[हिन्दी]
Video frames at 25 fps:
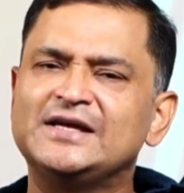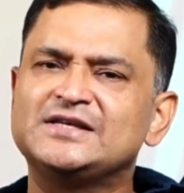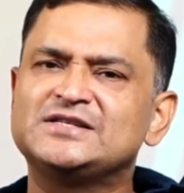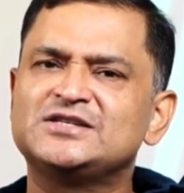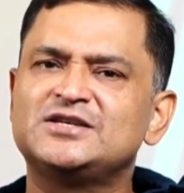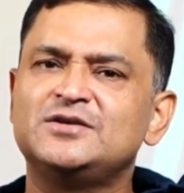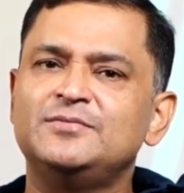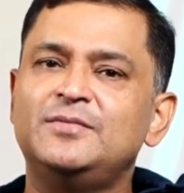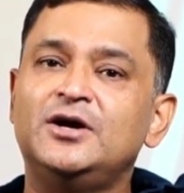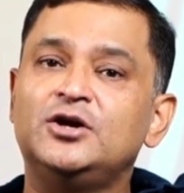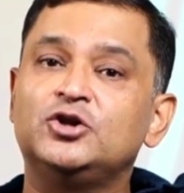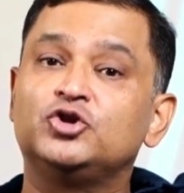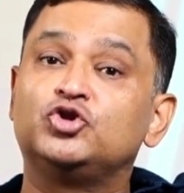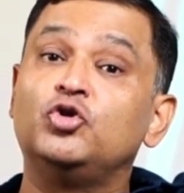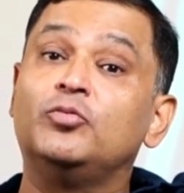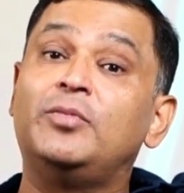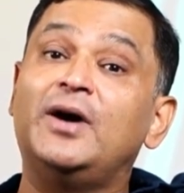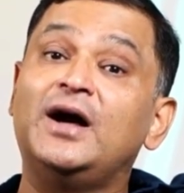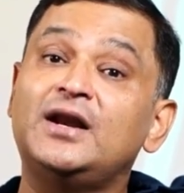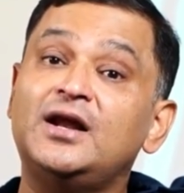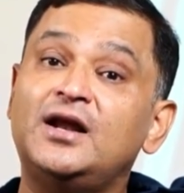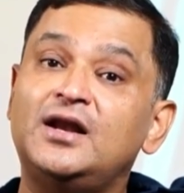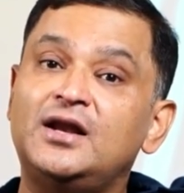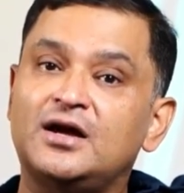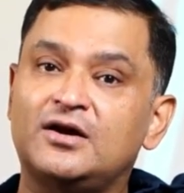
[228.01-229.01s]
एस्टिमेट
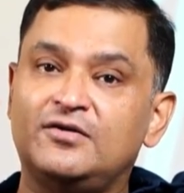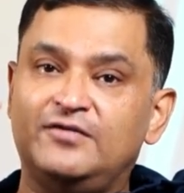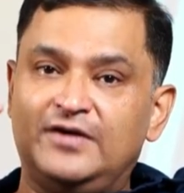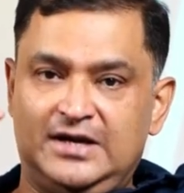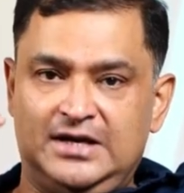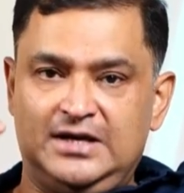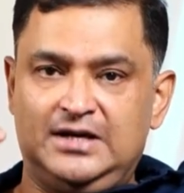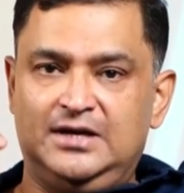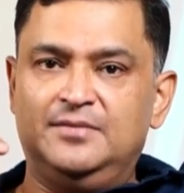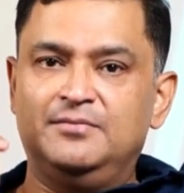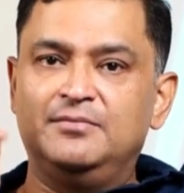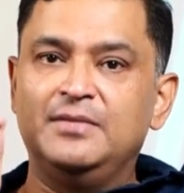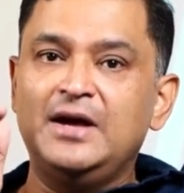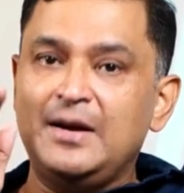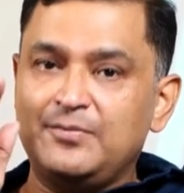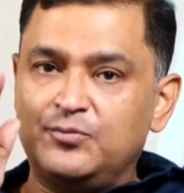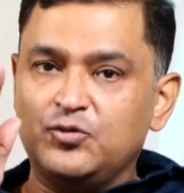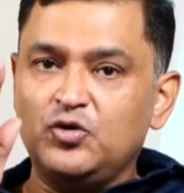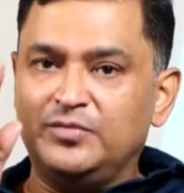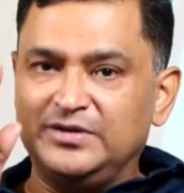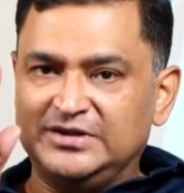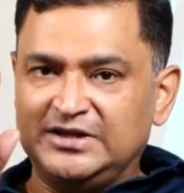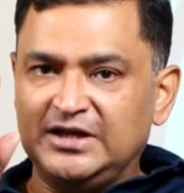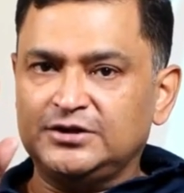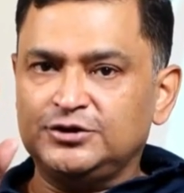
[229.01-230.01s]
दोबारा लगवाया मैं
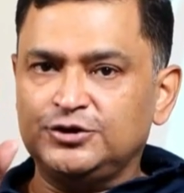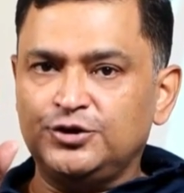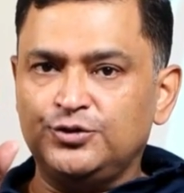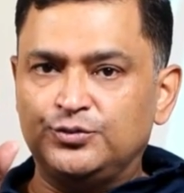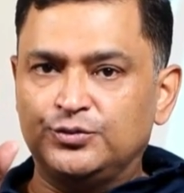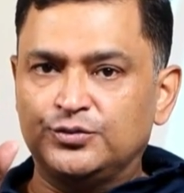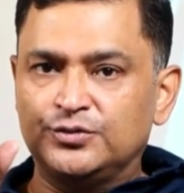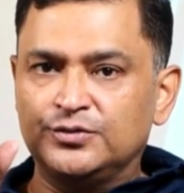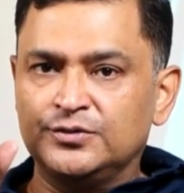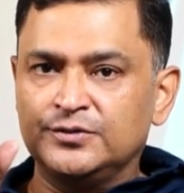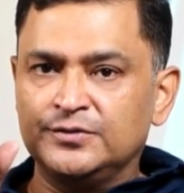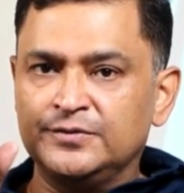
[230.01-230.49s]
आपको बताता हूं